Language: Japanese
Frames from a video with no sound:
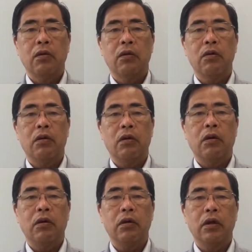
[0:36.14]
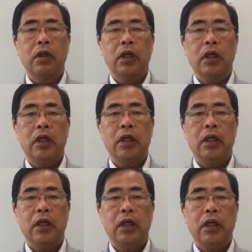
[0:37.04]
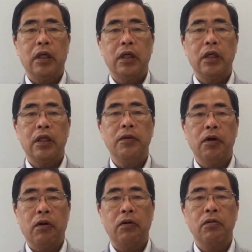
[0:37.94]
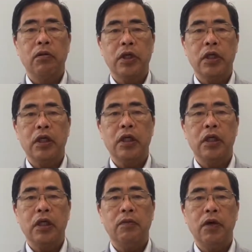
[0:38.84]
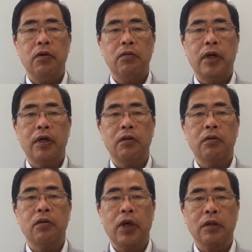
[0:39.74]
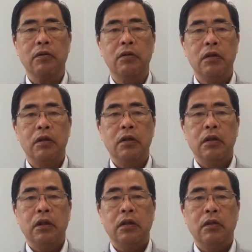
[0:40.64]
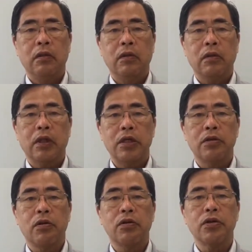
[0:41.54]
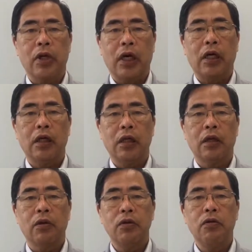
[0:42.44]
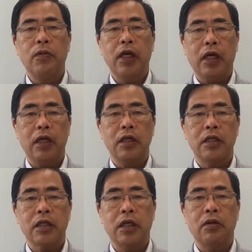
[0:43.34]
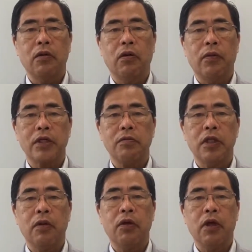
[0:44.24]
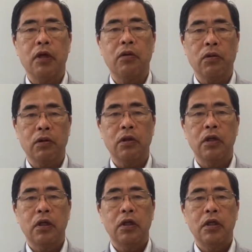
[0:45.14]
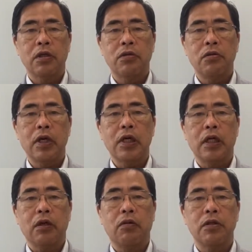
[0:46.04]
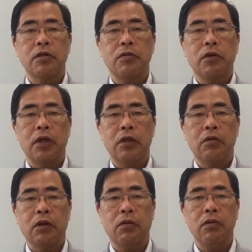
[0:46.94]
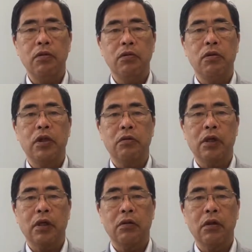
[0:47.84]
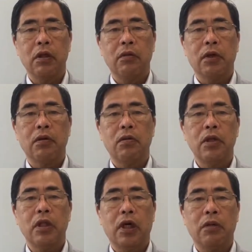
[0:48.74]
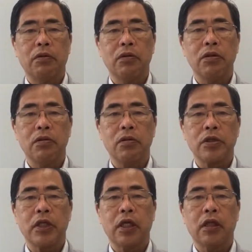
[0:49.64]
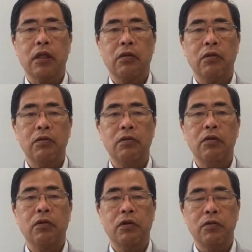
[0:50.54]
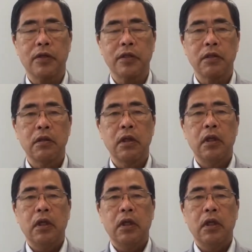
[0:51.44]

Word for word: これを、えー、日々の動きに目を奪われることなく、対処交所から鳥の目でしっかりとまず見ていこう。その中で個別の問題というのはどのように動いているかと。まあ、こういったアプローチをしていきたいというふうに思っております。